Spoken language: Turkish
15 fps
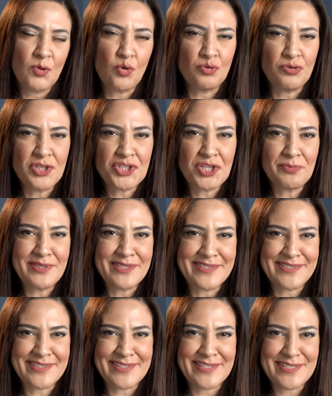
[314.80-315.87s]
onu
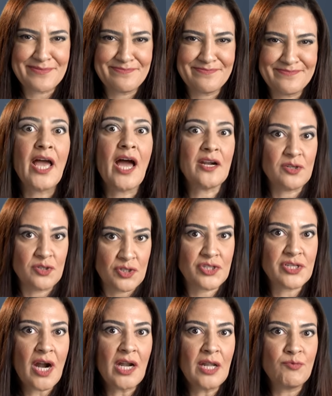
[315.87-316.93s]
içebilirdiniz. Eğer
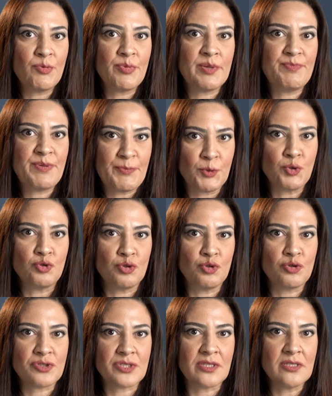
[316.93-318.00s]
ısrarla bu bir pipodur
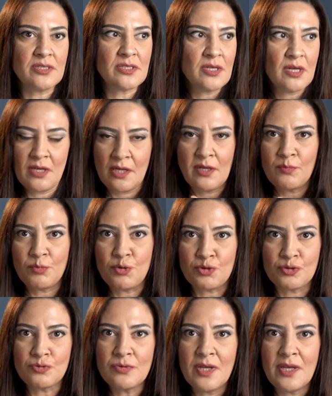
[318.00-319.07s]
diyorsanız
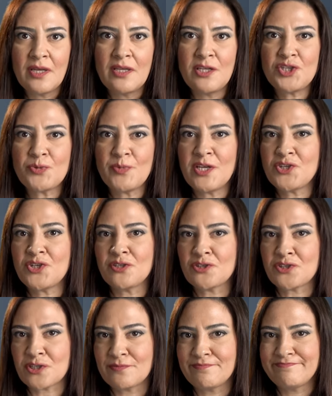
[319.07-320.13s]
buyurun içmeye
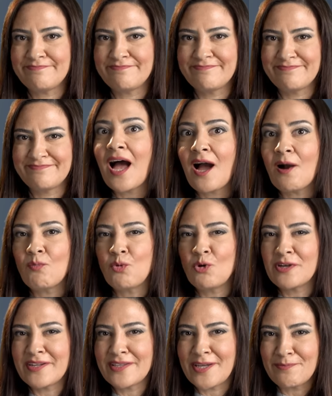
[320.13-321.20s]
çalışın. Ha bu
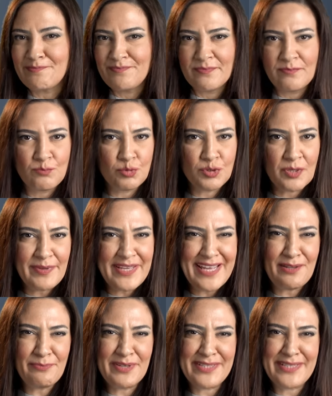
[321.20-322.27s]
arada bu da bir
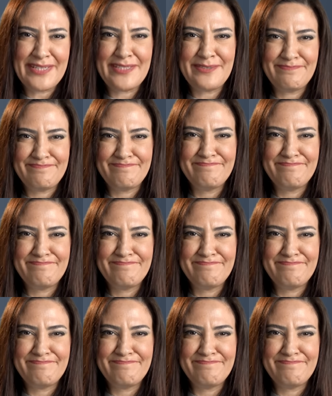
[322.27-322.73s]
elma değil.